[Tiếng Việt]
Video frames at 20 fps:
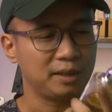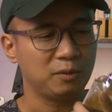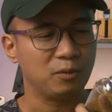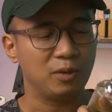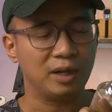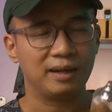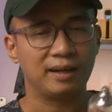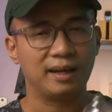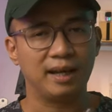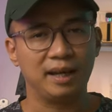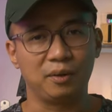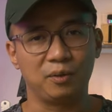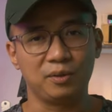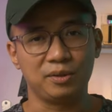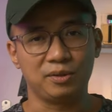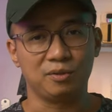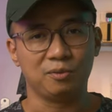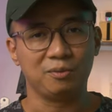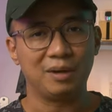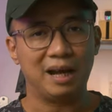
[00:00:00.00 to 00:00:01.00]
chai hoa này
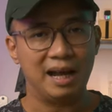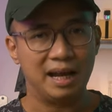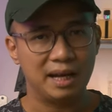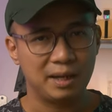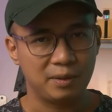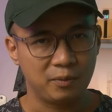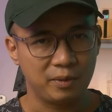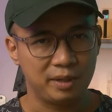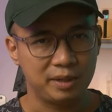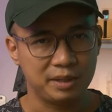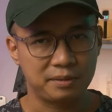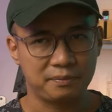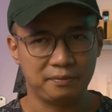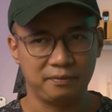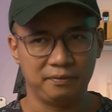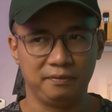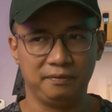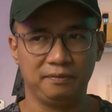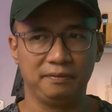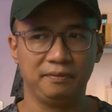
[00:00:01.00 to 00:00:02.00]
có sử dụng
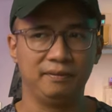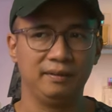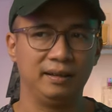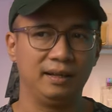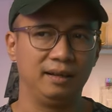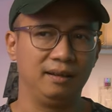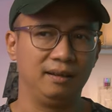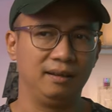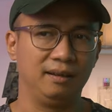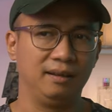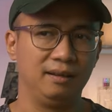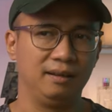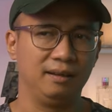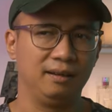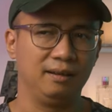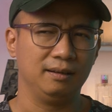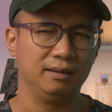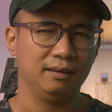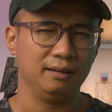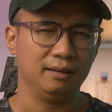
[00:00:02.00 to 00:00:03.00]
Iris và
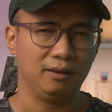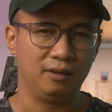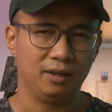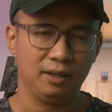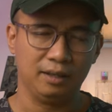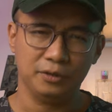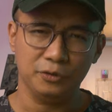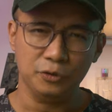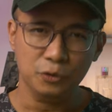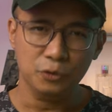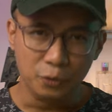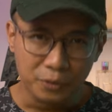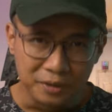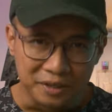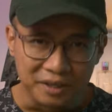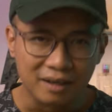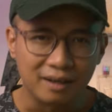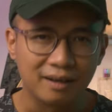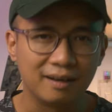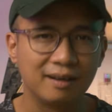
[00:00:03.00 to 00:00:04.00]
gọi là
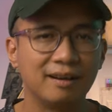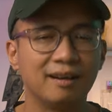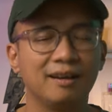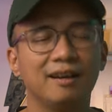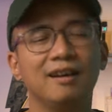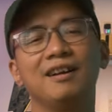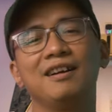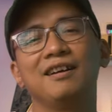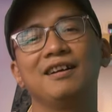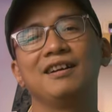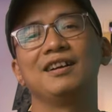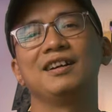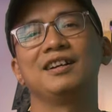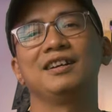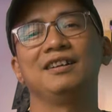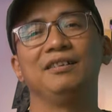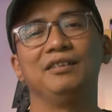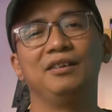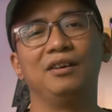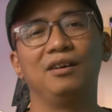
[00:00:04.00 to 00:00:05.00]
nhũ hương.
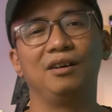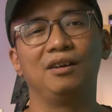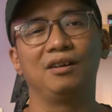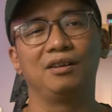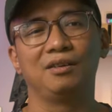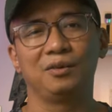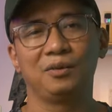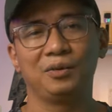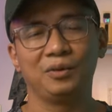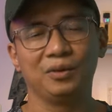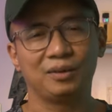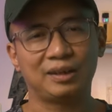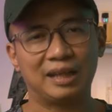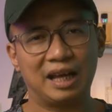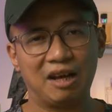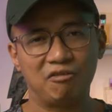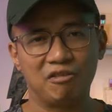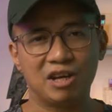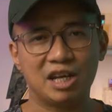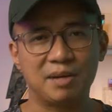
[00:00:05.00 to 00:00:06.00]
Đó, nó
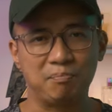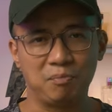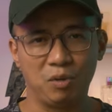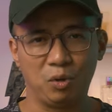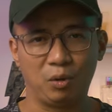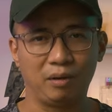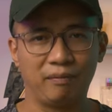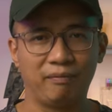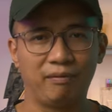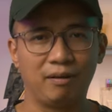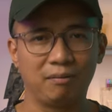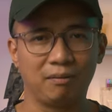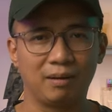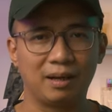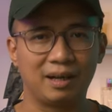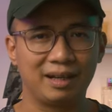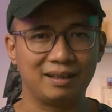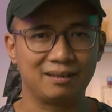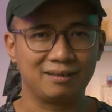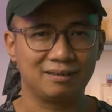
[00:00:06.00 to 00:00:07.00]
tạo nên một cái phong
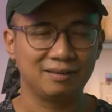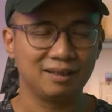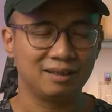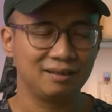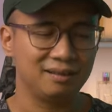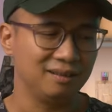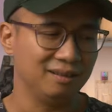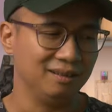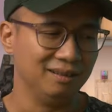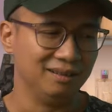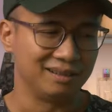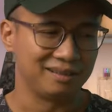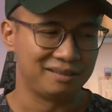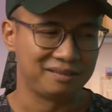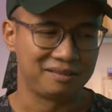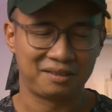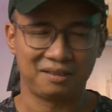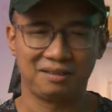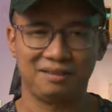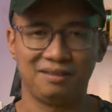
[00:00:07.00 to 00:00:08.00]
cách rất
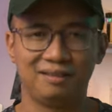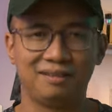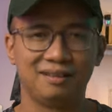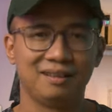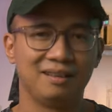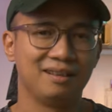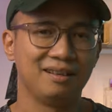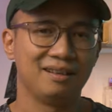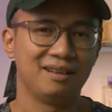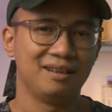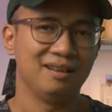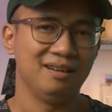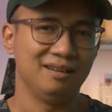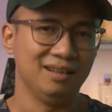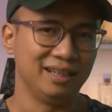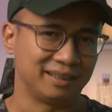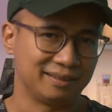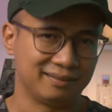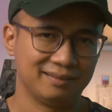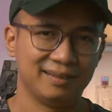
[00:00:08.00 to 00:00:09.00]
lịch sự,
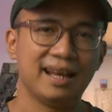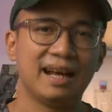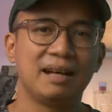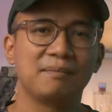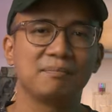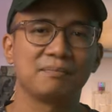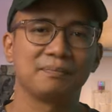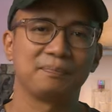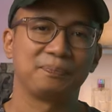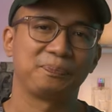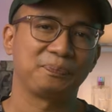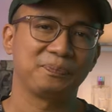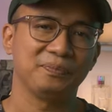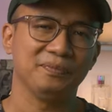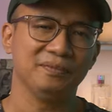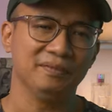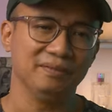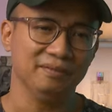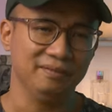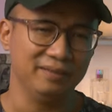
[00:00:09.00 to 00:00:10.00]
lịch lãm
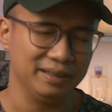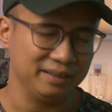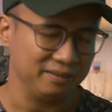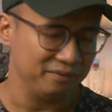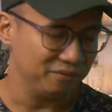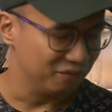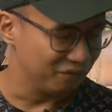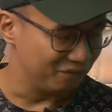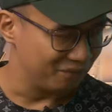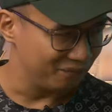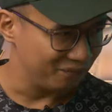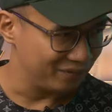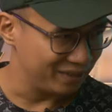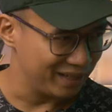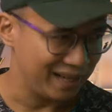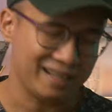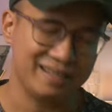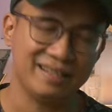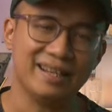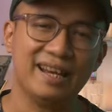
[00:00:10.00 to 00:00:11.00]
và
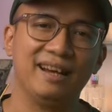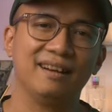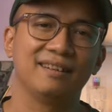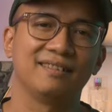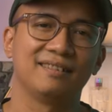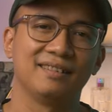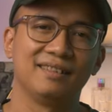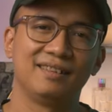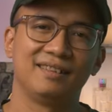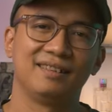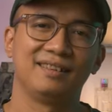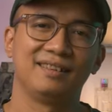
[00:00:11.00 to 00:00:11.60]
nhẹ nhàng.